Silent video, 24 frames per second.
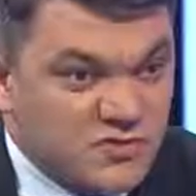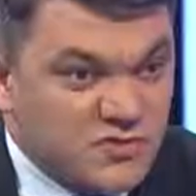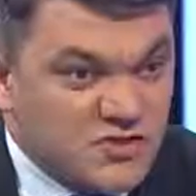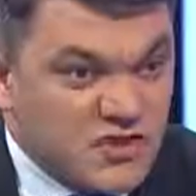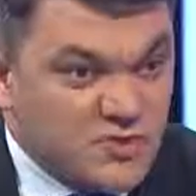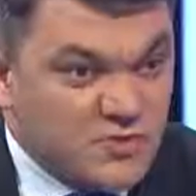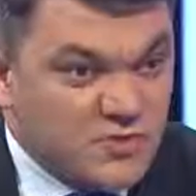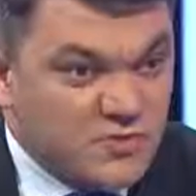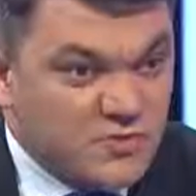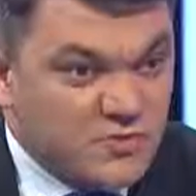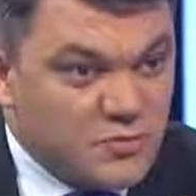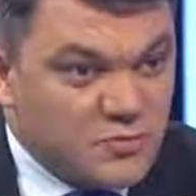Вы
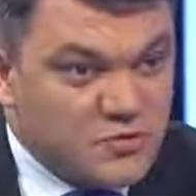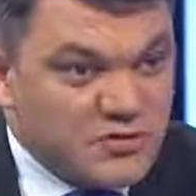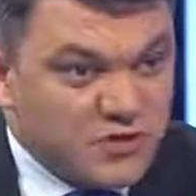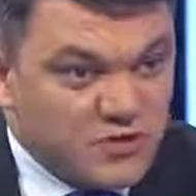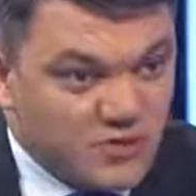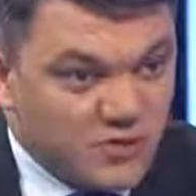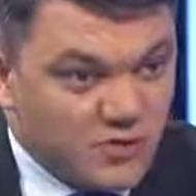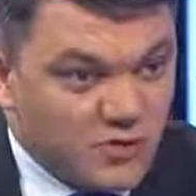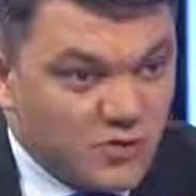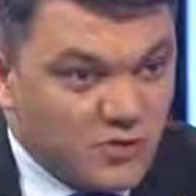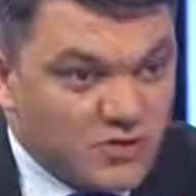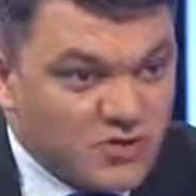сами
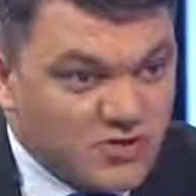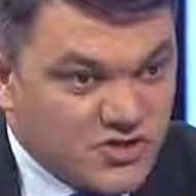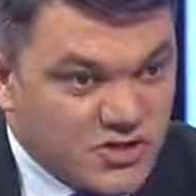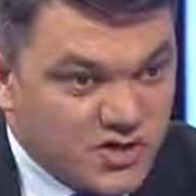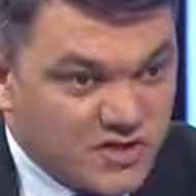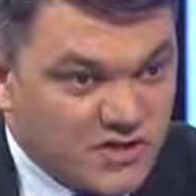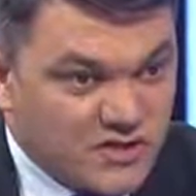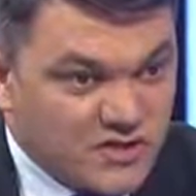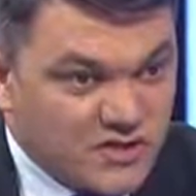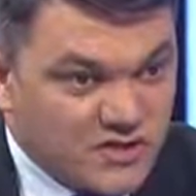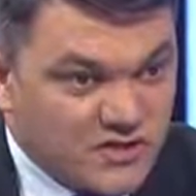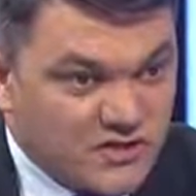выпускник
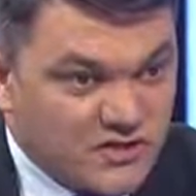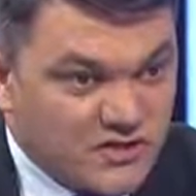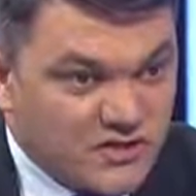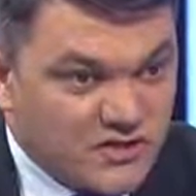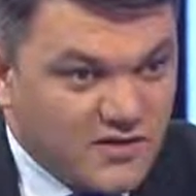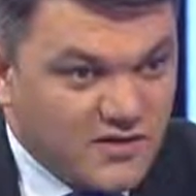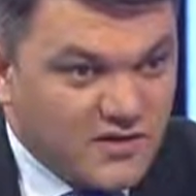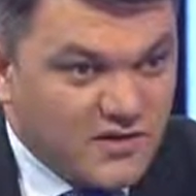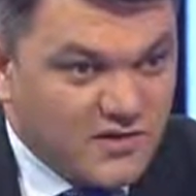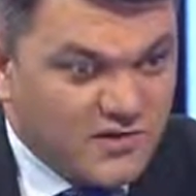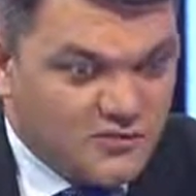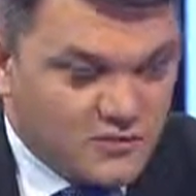«Балашака».
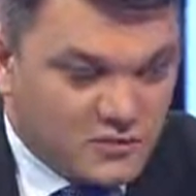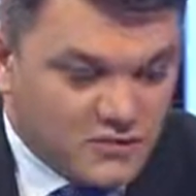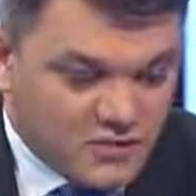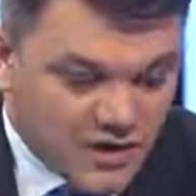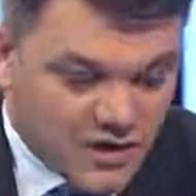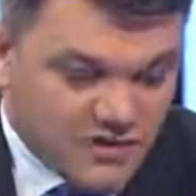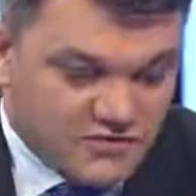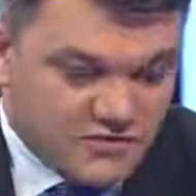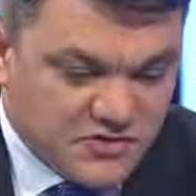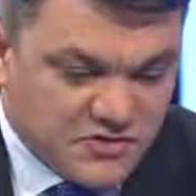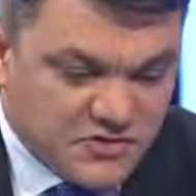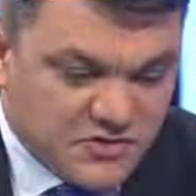И вот
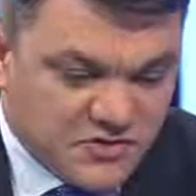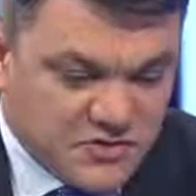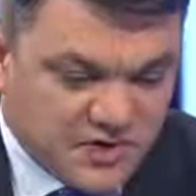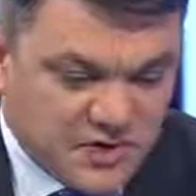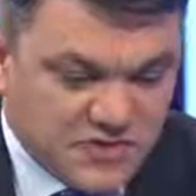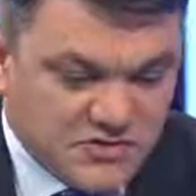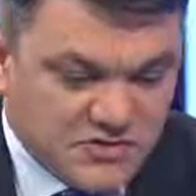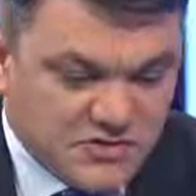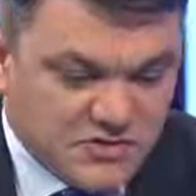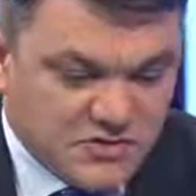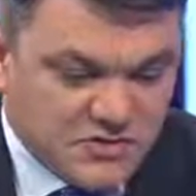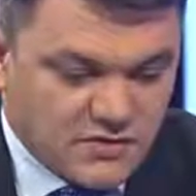как вы
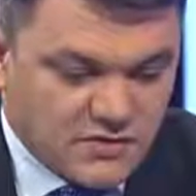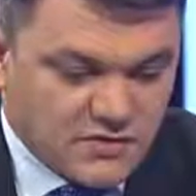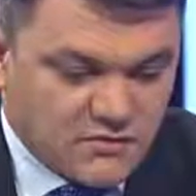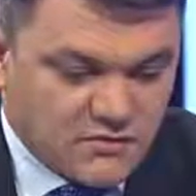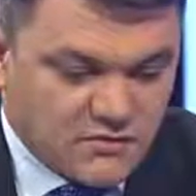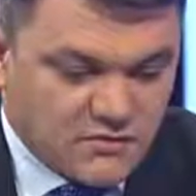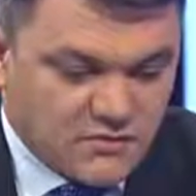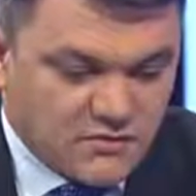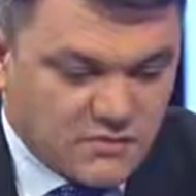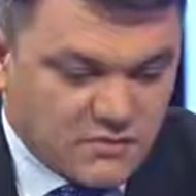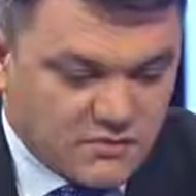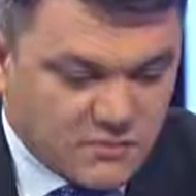считаете,
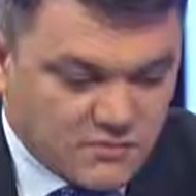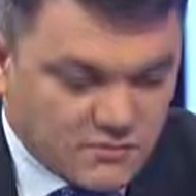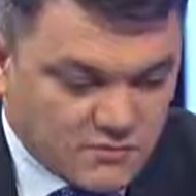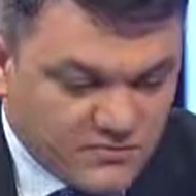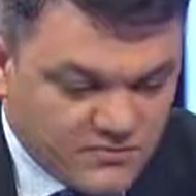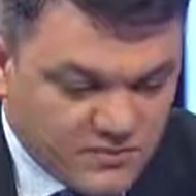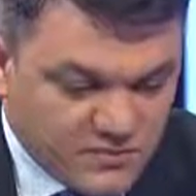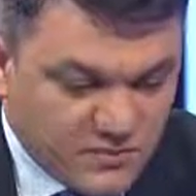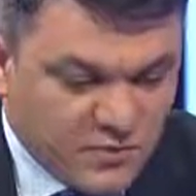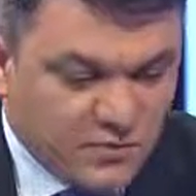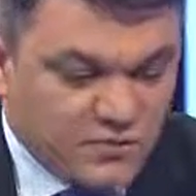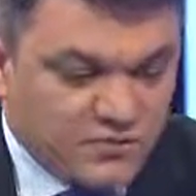
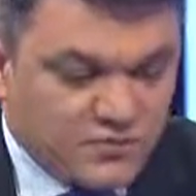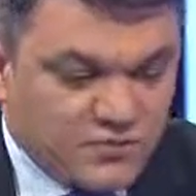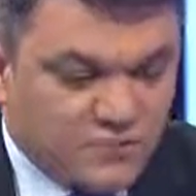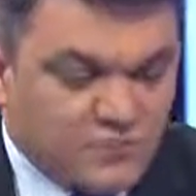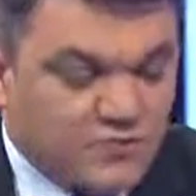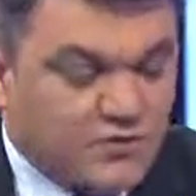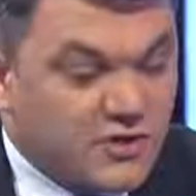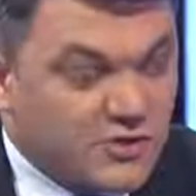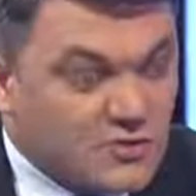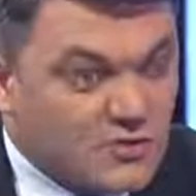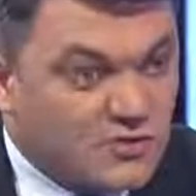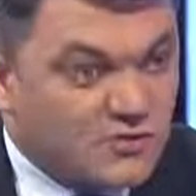вы,
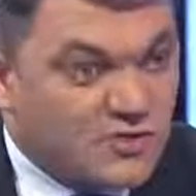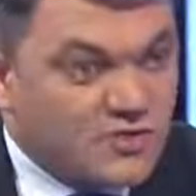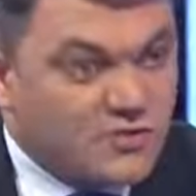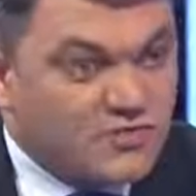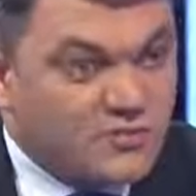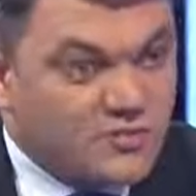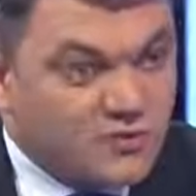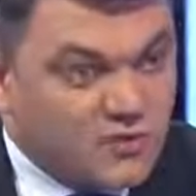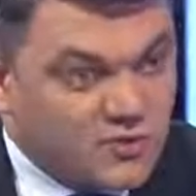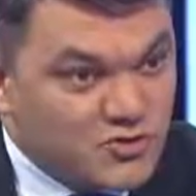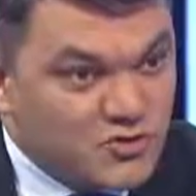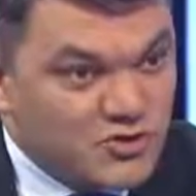
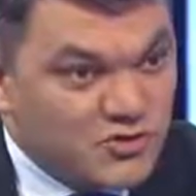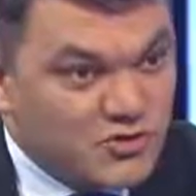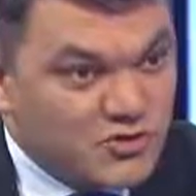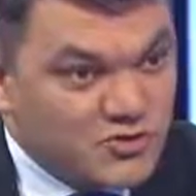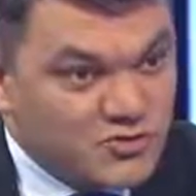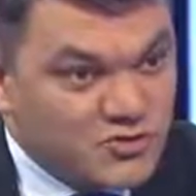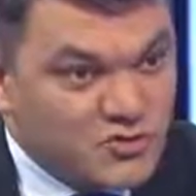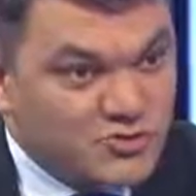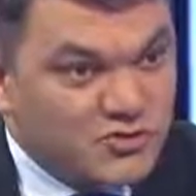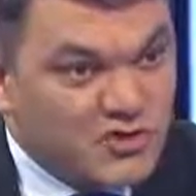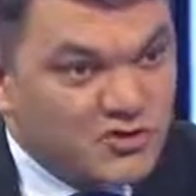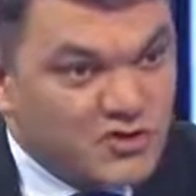государство получило
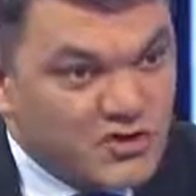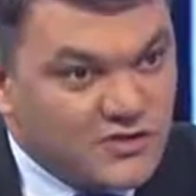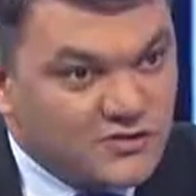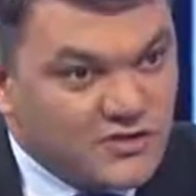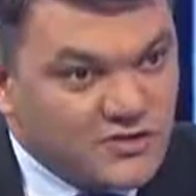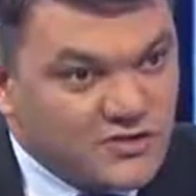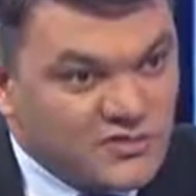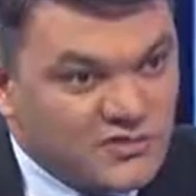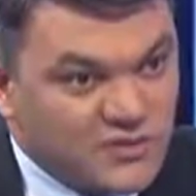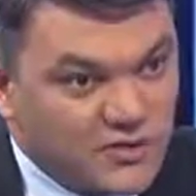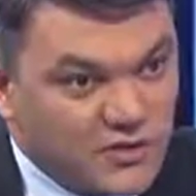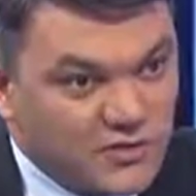результат от
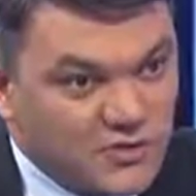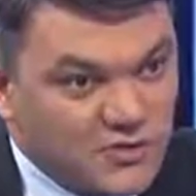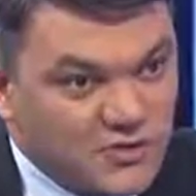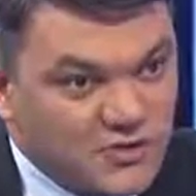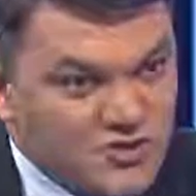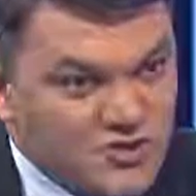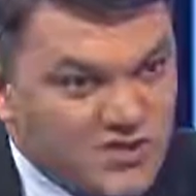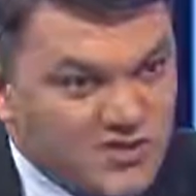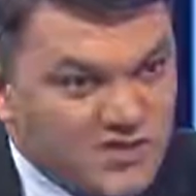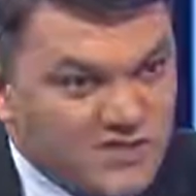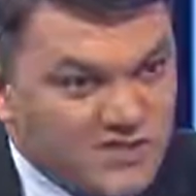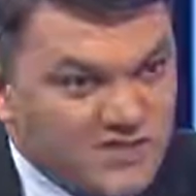вашего
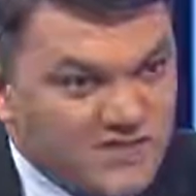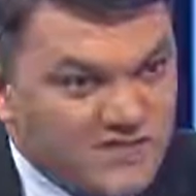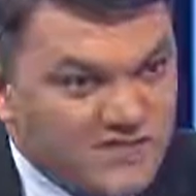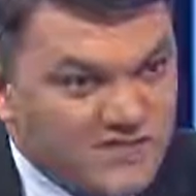обучения?